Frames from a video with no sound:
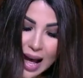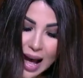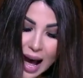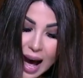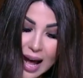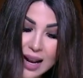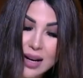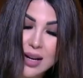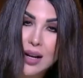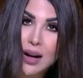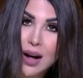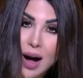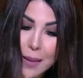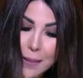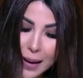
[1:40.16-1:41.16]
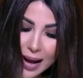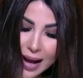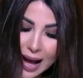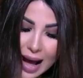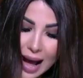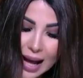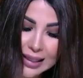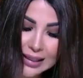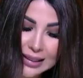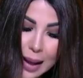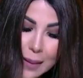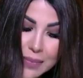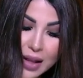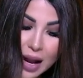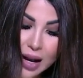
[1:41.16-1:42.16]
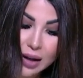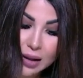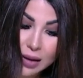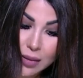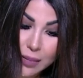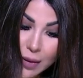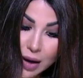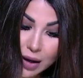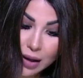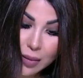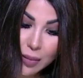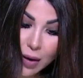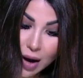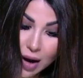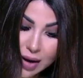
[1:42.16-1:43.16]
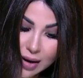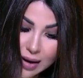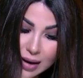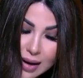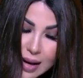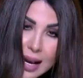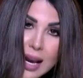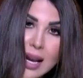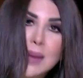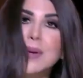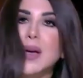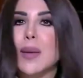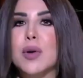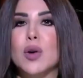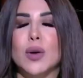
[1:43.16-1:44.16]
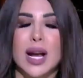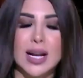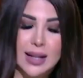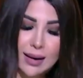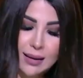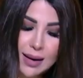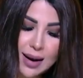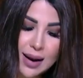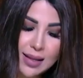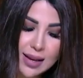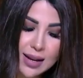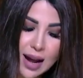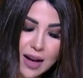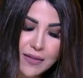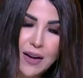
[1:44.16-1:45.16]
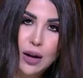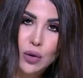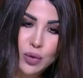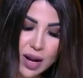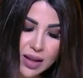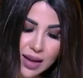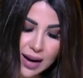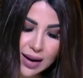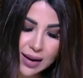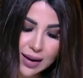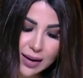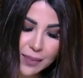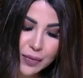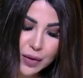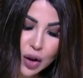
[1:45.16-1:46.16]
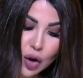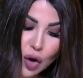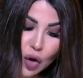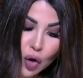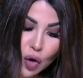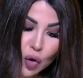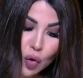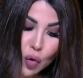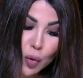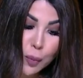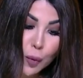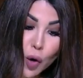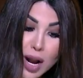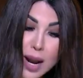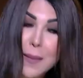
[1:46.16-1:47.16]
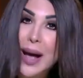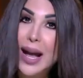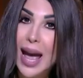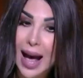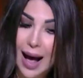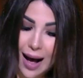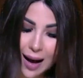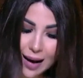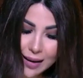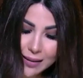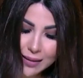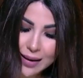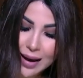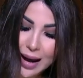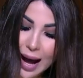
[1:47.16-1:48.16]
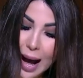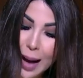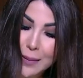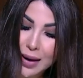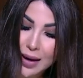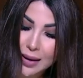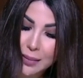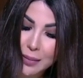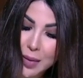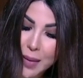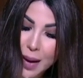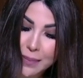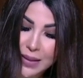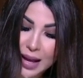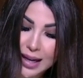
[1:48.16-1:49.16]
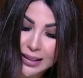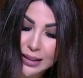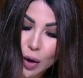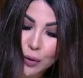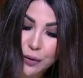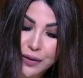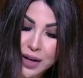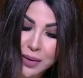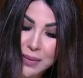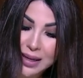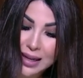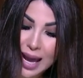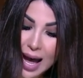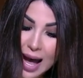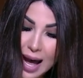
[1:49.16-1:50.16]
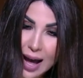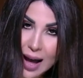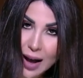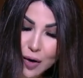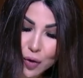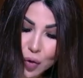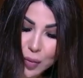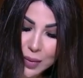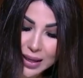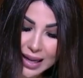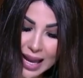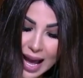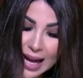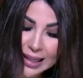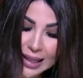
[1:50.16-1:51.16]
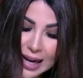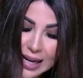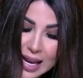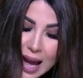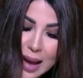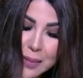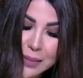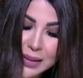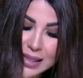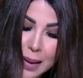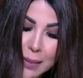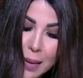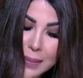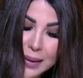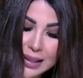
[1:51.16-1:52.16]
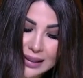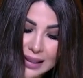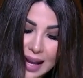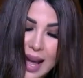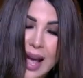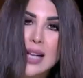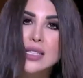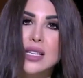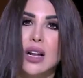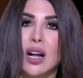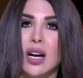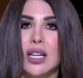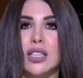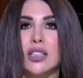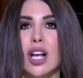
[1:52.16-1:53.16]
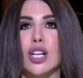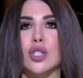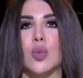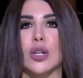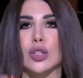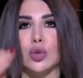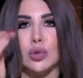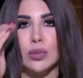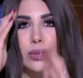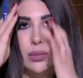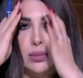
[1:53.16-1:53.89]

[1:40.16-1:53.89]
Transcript: على النقابه ان تمنع الكبار اللي بيعملوا كده الذين يفعلون ذلك وبكل بجاحه عملا بمبدا التوفير من جهه ومن جهه تانية بسبب انتهاء صلاحيه اصواتهم